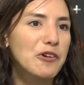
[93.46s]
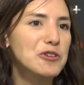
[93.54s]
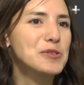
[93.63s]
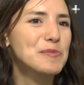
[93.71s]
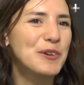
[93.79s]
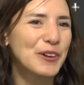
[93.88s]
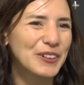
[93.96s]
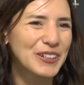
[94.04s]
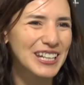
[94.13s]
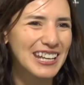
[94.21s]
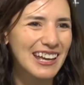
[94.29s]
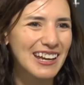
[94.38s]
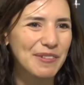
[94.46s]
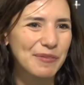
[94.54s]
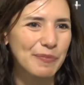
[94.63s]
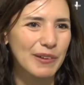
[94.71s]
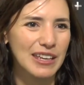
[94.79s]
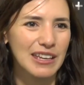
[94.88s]
cosmogonía
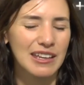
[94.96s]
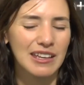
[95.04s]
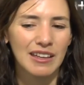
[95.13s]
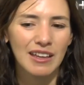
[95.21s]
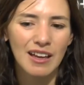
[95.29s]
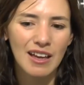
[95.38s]
y